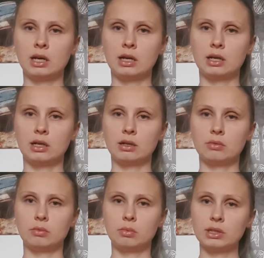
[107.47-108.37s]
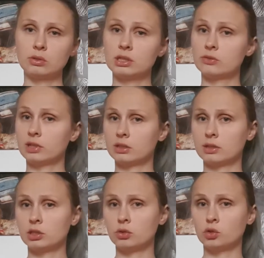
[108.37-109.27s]
E, ma to
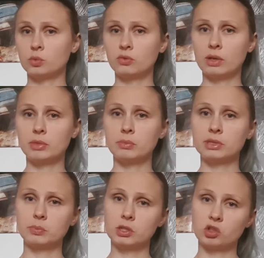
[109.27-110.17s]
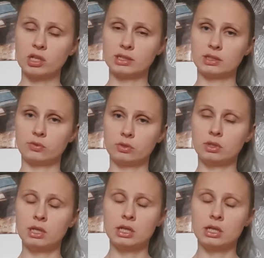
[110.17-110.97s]
zagwarantować, jak już mówiłam, nam bezpieczeństwo.